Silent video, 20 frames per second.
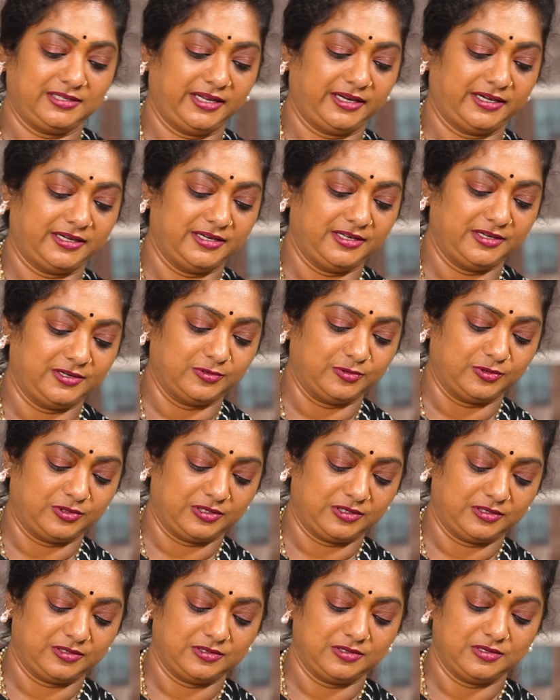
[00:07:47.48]
టెక్నిక్
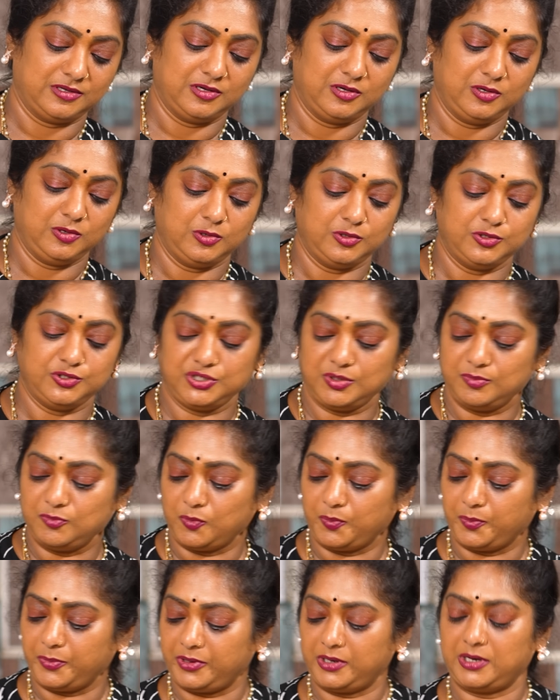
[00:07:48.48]
ఉంది కొంచెం
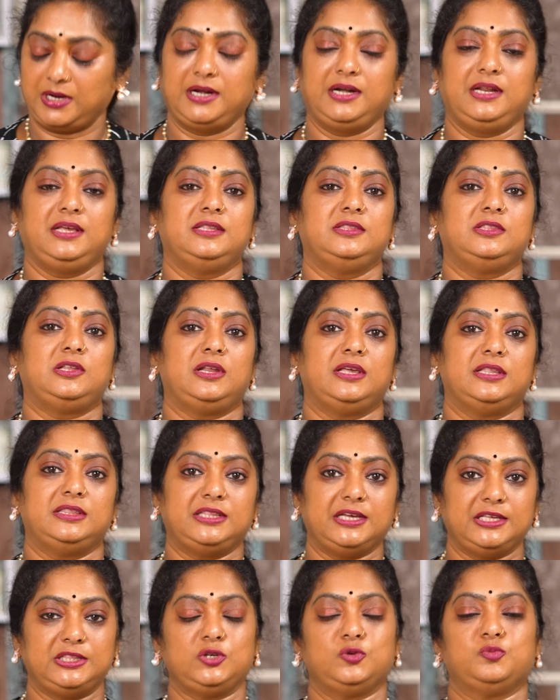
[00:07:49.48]
ఉప్పు అంటే ఇందులో
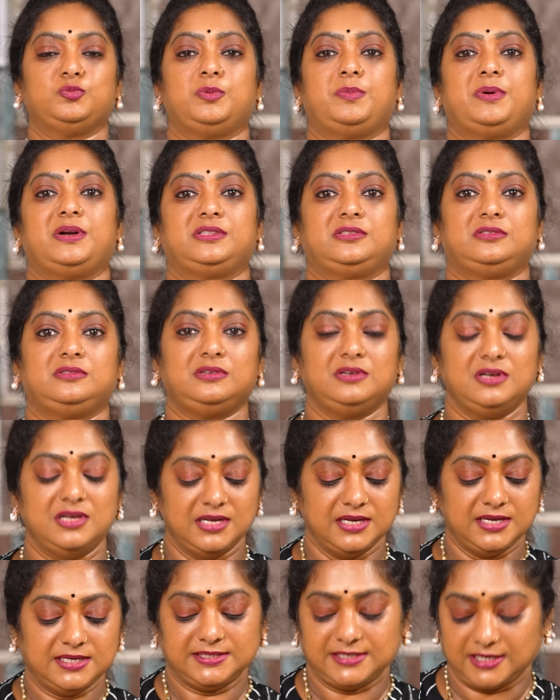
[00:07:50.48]
ఎంత అయితే ఉప్పు పడుతుందో
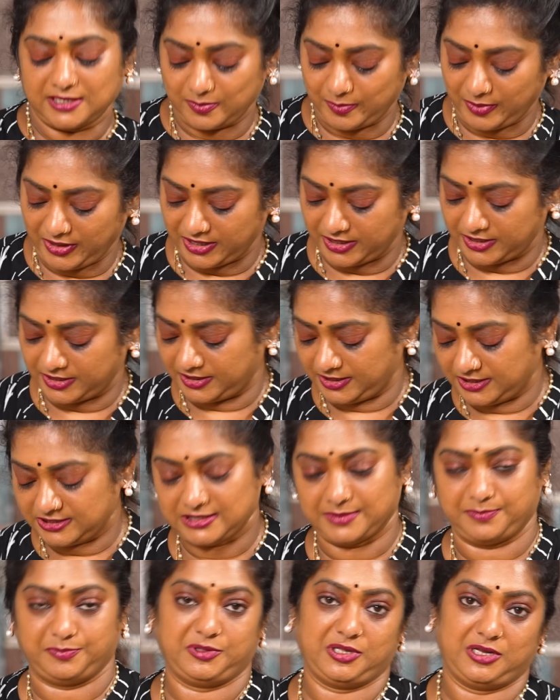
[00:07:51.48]
సగమే వేయండి
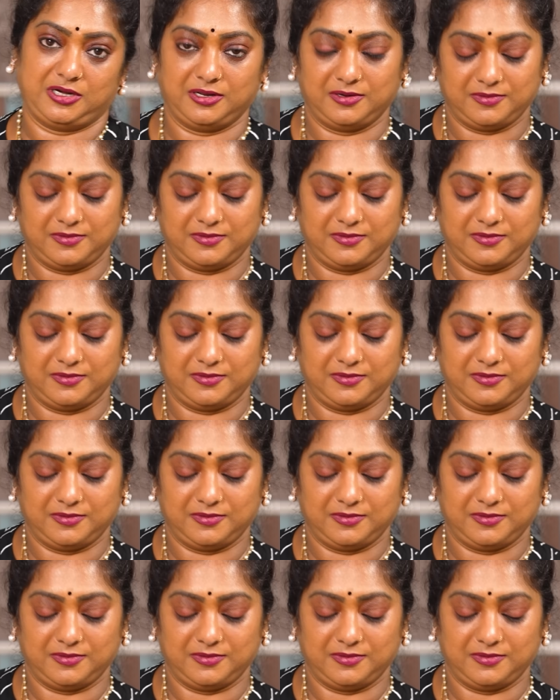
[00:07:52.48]
చెప్తాను